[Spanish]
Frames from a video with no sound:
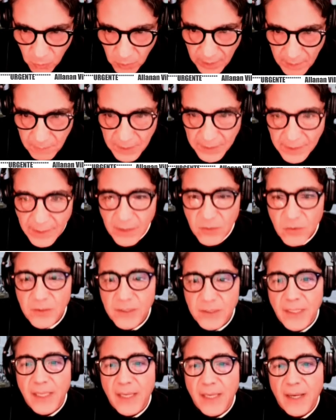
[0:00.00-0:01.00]
una
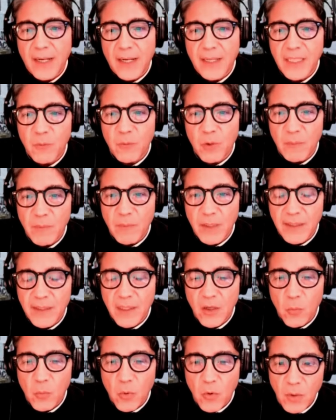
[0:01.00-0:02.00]
investigación seguida adelante por el
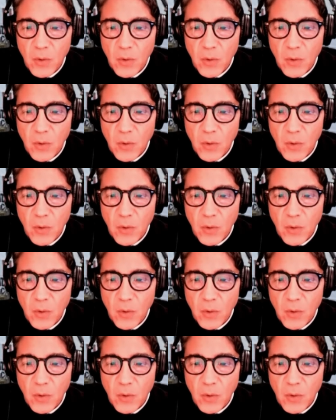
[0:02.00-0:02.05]
Ministerio